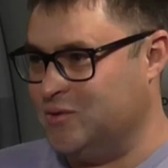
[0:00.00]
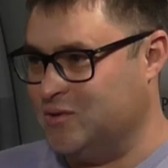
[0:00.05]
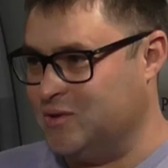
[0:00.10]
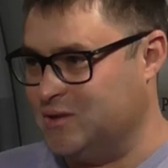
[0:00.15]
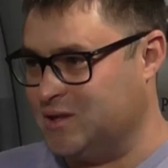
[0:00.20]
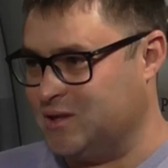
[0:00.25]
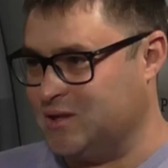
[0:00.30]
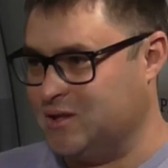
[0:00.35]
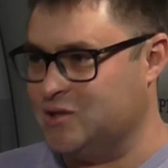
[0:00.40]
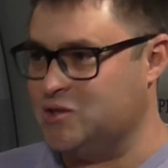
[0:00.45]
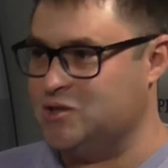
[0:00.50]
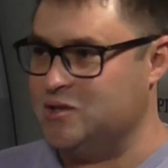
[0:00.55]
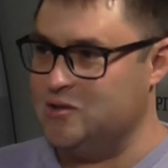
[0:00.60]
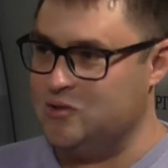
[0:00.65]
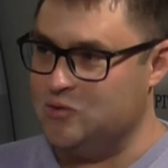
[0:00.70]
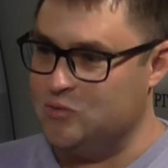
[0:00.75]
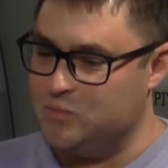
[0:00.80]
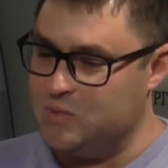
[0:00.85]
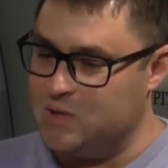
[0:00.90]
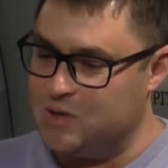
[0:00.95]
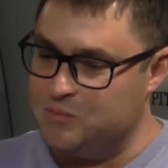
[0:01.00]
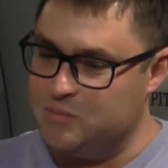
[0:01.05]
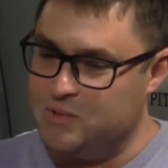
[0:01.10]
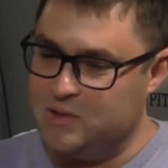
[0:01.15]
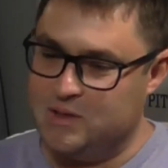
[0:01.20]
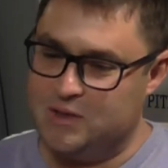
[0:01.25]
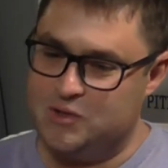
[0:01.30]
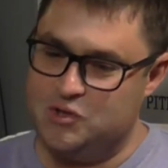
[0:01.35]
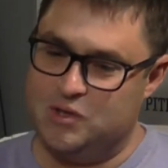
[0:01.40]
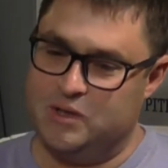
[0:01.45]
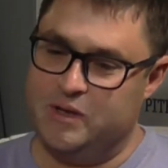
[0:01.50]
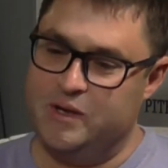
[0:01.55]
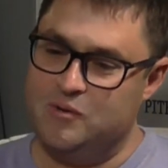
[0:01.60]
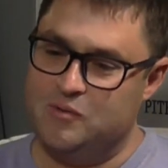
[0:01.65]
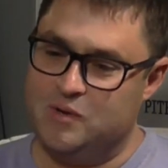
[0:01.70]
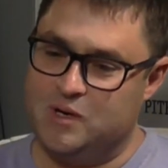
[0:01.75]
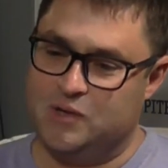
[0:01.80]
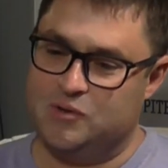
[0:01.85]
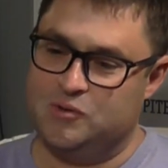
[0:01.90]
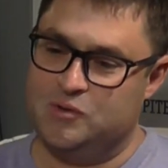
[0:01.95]
вот отношение у меня было к человеку,
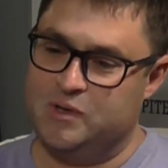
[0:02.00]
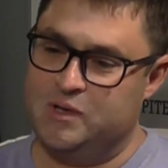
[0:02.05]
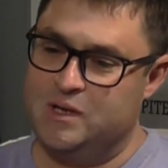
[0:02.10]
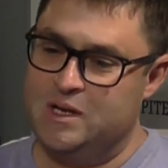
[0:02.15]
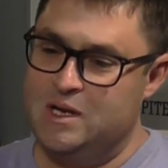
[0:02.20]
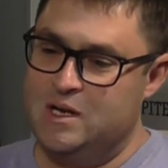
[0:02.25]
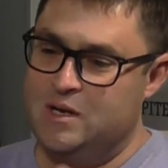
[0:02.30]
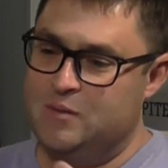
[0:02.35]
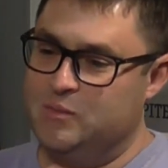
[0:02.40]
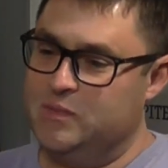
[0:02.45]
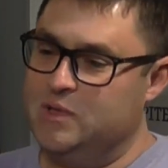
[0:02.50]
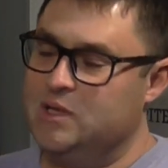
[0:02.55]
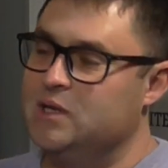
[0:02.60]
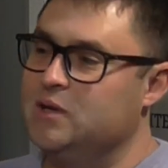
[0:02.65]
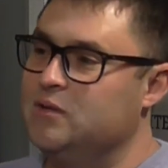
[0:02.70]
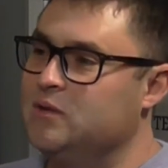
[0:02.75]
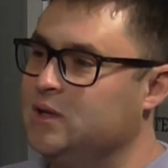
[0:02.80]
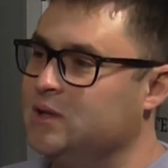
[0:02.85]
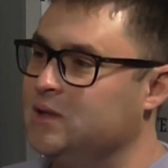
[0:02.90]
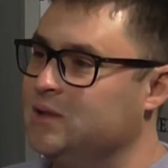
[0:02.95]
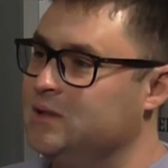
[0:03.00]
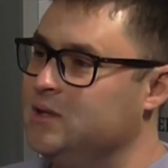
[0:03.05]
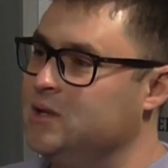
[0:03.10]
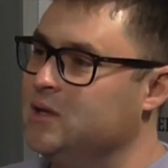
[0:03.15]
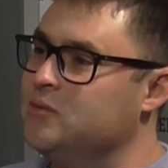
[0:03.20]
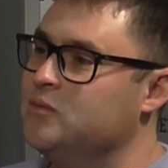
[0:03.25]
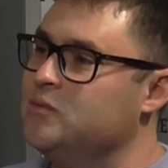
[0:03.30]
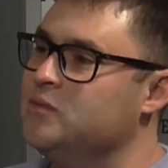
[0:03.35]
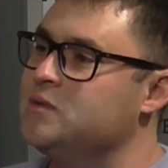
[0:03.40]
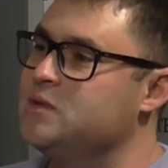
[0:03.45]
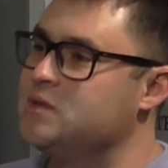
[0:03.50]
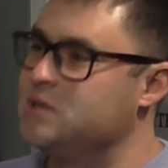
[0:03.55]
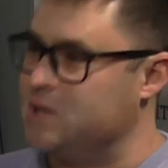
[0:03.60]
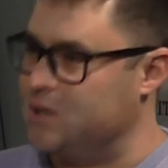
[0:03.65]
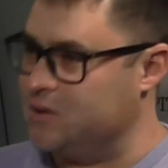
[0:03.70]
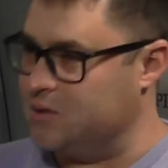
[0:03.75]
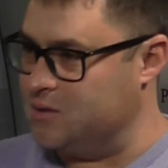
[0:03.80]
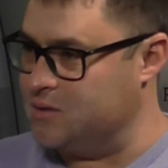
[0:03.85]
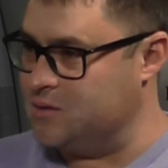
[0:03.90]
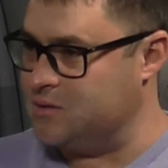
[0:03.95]
который мне давал некую
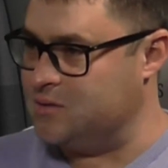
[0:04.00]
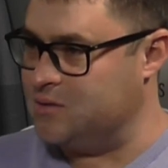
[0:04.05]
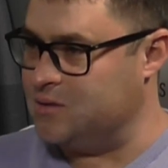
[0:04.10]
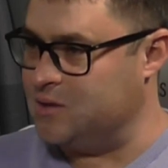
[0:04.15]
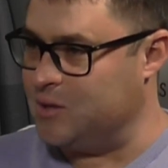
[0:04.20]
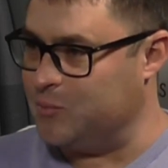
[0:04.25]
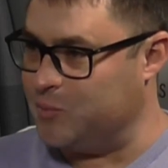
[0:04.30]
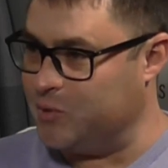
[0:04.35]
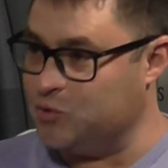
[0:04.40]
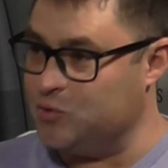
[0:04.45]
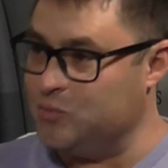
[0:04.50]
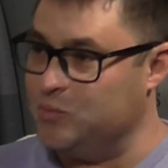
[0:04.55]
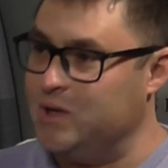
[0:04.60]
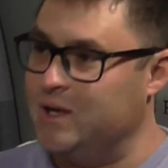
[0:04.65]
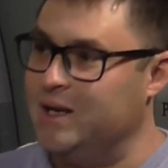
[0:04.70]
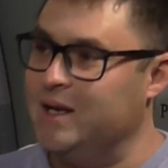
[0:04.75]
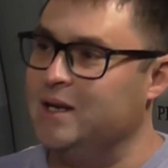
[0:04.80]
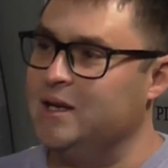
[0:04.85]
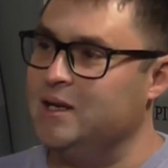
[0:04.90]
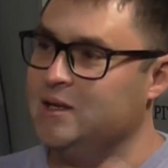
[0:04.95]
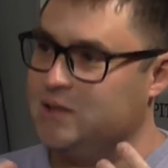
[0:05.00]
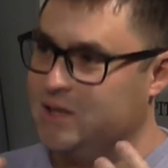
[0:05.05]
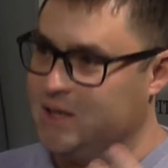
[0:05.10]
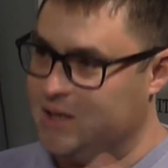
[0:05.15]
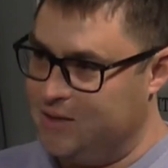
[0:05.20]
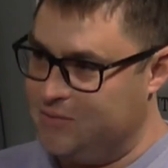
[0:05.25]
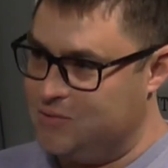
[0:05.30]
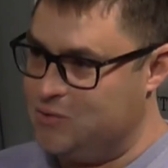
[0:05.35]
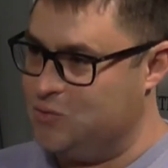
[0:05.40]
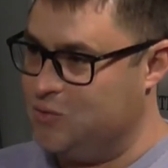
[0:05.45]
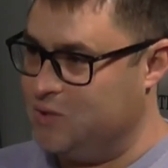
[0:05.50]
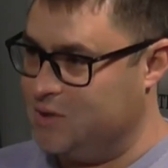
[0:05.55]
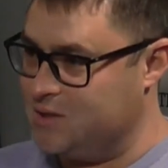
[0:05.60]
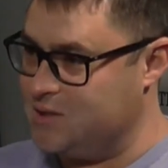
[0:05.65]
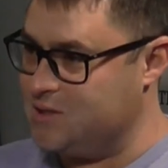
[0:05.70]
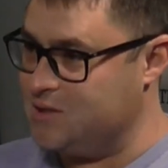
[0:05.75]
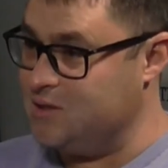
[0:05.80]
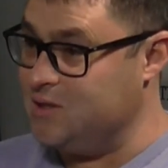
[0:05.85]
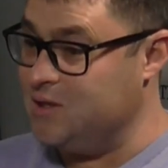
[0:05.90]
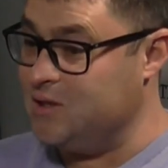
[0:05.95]
ценность. А потом я это все
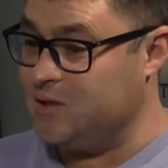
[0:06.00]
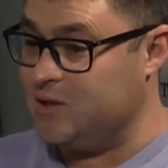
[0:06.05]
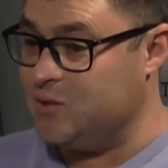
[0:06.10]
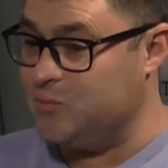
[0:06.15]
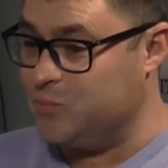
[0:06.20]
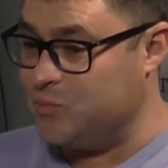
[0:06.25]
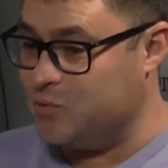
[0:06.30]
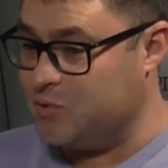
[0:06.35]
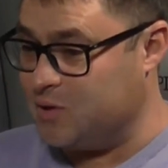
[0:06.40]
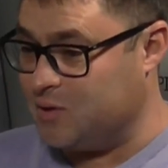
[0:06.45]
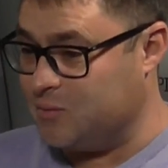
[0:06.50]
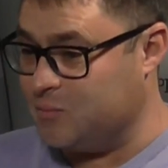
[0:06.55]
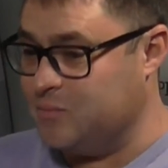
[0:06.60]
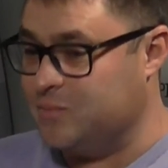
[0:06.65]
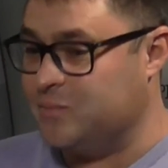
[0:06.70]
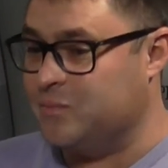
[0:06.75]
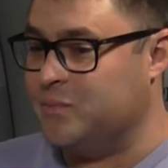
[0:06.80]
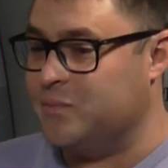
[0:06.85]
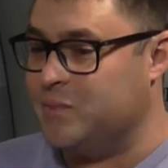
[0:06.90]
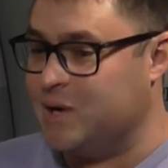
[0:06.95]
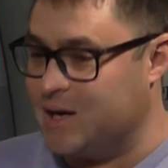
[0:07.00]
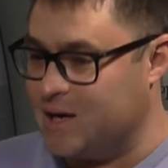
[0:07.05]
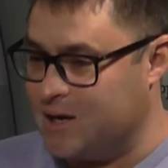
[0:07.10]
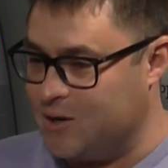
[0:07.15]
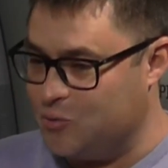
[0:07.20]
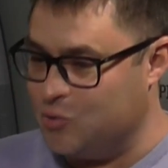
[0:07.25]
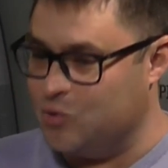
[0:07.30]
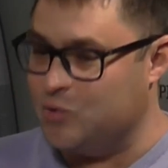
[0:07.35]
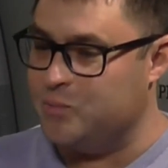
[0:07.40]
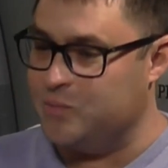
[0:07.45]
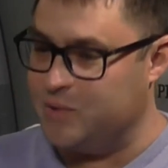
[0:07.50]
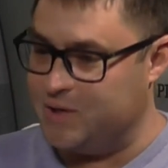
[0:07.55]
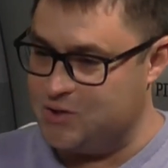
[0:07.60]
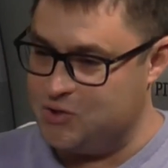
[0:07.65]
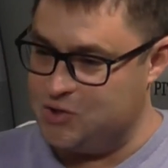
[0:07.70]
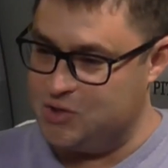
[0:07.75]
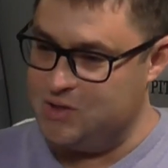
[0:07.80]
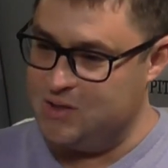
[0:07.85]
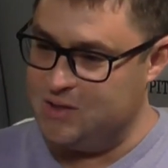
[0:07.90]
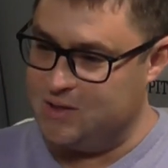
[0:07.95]
оценил и понял, по какой
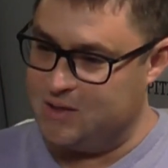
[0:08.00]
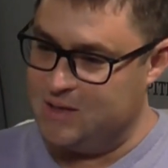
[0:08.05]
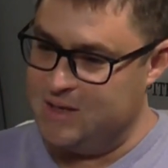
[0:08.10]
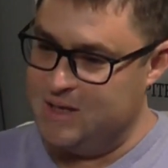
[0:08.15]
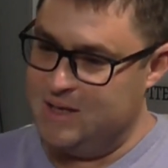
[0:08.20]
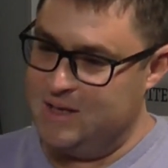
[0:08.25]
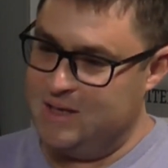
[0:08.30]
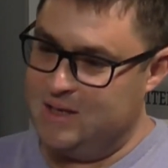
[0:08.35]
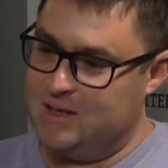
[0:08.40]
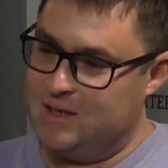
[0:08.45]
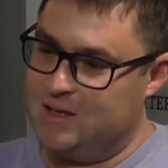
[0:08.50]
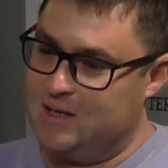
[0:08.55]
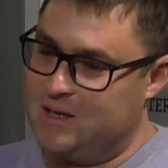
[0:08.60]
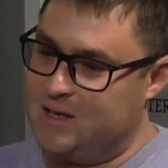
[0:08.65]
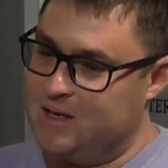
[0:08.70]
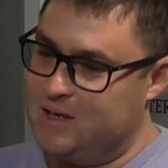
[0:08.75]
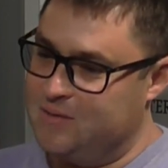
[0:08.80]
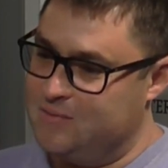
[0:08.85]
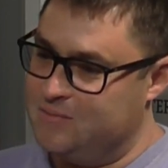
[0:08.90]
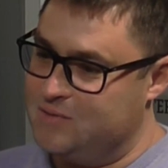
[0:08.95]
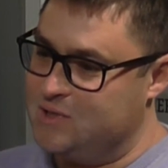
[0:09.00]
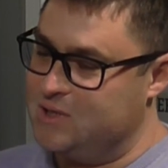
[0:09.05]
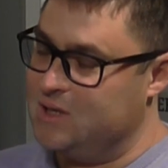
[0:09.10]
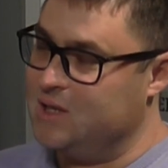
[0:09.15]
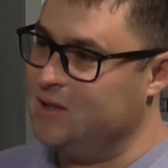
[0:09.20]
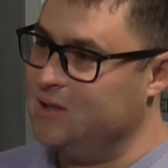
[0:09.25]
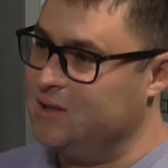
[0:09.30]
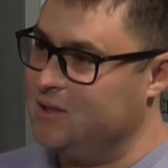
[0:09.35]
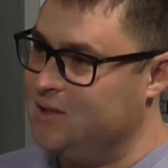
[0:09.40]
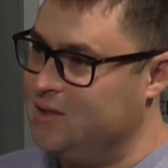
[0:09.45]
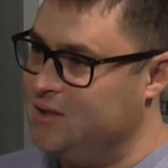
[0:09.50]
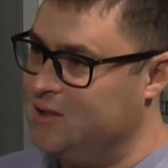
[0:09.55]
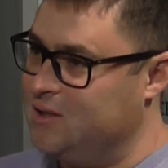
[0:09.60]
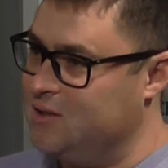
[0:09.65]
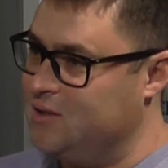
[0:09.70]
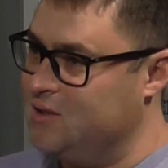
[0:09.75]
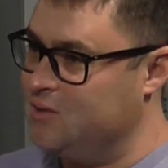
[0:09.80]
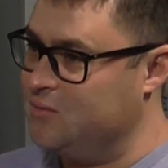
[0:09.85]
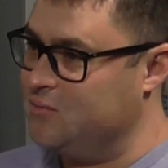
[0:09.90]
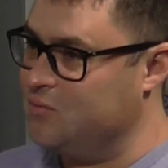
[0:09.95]
причине я угу. взял и
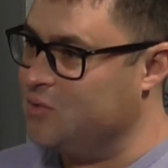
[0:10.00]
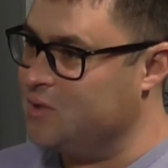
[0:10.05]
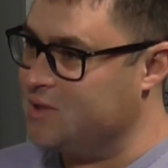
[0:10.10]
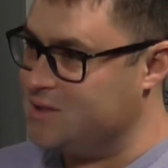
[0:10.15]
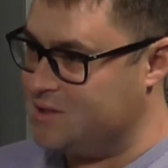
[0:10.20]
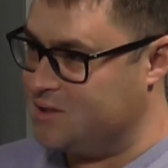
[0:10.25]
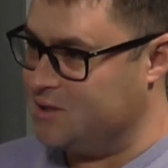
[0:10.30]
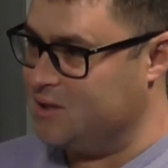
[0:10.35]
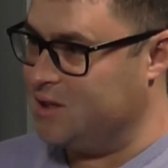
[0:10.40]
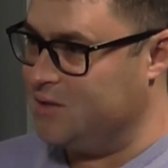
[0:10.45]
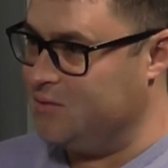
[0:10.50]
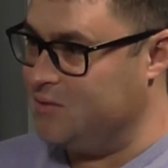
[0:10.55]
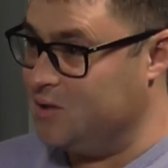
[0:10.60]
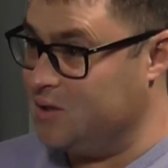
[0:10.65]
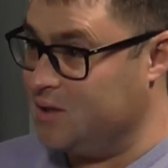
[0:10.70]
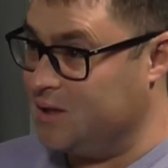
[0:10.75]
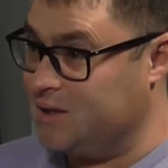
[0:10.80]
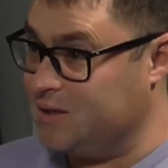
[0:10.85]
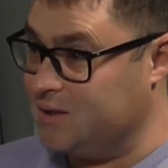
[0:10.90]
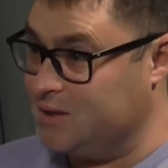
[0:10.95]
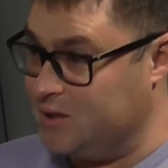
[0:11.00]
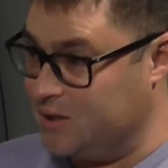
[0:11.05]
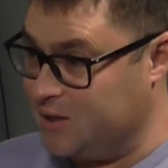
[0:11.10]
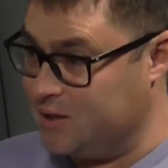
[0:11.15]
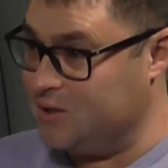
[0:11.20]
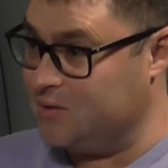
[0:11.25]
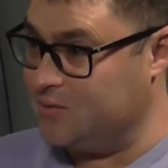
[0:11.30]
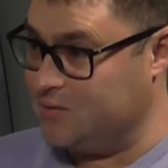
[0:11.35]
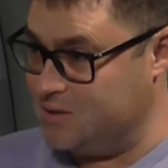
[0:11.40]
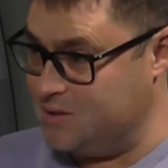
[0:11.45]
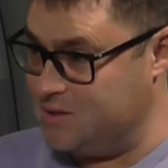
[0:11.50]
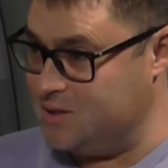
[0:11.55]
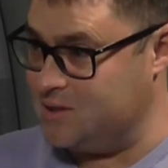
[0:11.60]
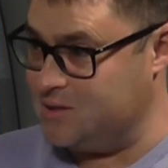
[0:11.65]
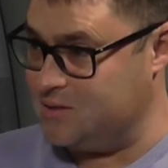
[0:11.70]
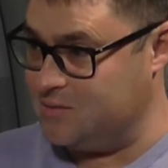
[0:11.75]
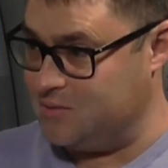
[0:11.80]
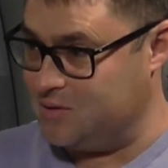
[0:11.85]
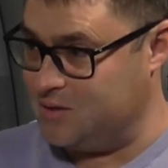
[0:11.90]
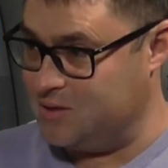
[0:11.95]
его остановил от данного
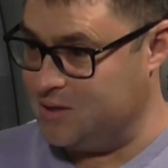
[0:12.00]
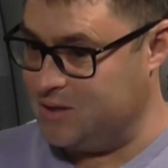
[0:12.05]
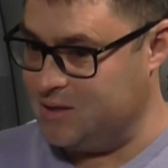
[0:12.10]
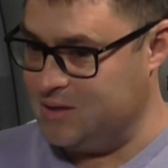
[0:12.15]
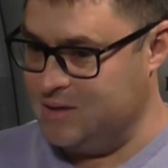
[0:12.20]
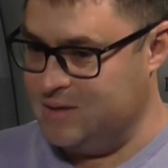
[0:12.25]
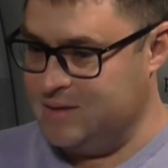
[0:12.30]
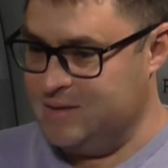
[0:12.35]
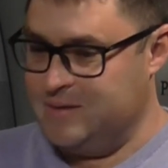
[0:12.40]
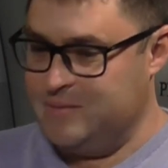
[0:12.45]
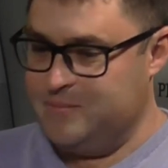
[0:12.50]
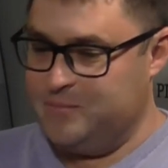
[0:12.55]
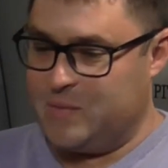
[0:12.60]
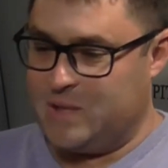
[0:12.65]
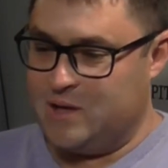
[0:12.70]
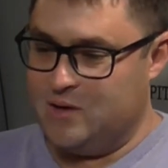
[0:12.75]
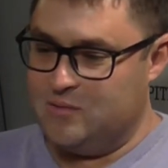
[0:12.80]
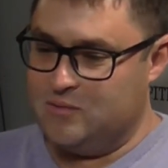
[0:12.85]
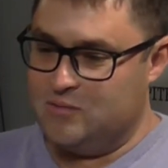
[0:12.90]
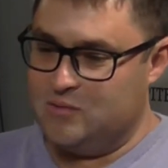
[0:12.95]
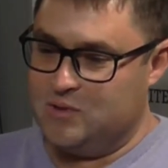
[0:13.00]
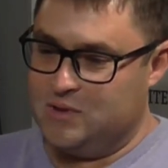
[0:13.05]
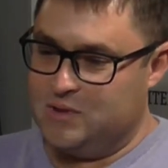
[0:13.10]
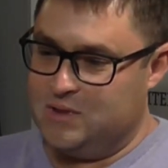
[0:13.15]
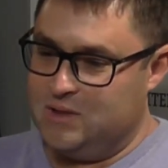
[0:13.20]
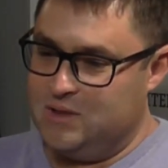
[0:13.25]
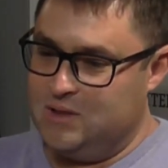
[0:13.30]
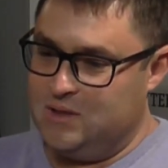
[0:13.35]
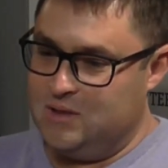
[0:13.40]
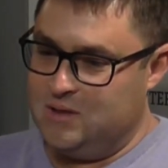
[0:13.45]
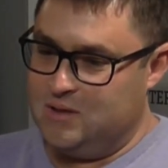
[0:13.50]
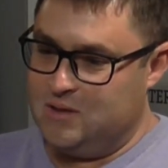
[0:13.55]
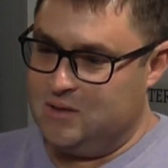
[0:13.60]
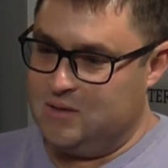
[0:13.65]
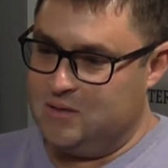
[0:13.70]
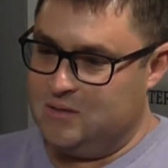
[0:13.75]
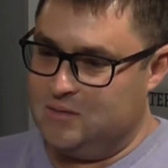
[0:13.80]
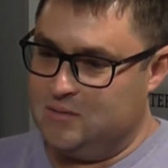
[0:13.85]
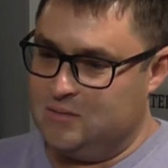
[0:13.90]
действия. Да? Вот. И